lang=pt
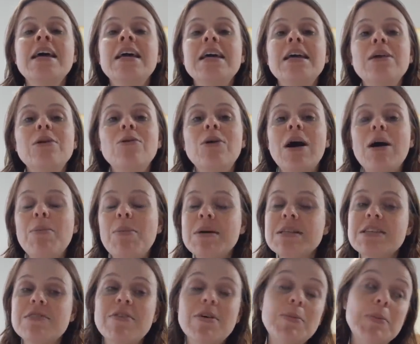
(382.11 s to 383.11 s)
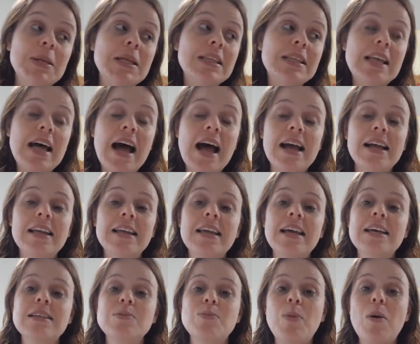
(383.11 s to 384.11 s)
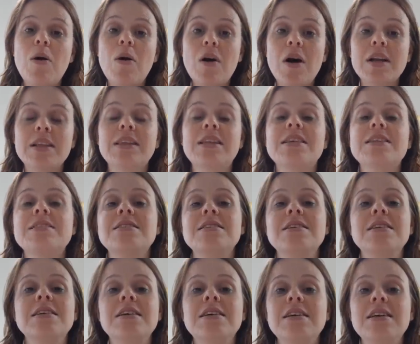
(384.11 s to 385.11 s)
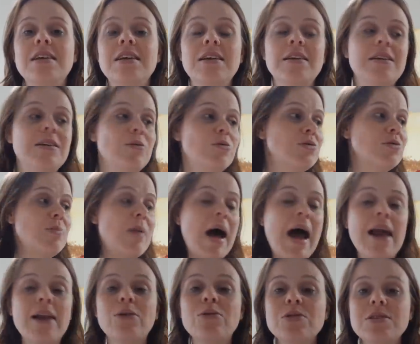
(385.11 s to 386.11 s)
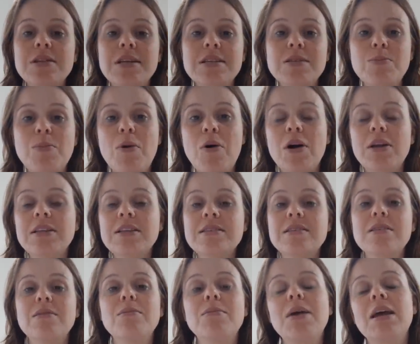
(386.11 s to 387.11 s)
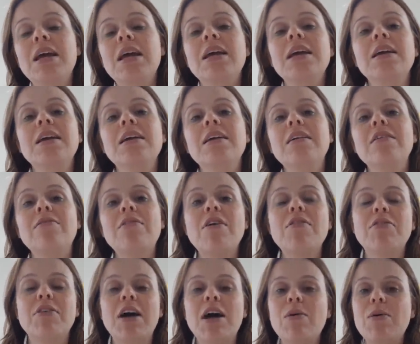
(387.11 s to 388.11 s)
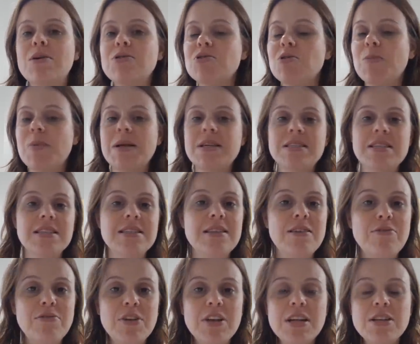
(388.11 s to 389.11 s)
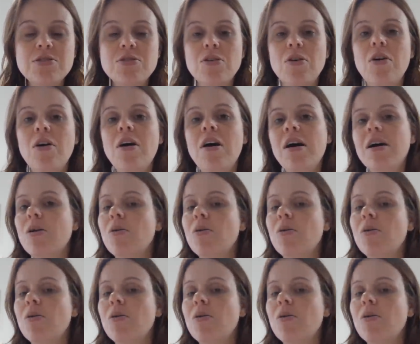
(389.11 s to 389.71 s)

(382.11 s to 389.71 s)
E o rapaz que vai pintar aqui as portas e, e os marcos das portas também vai ficar, eu acho que para sexta-feira só.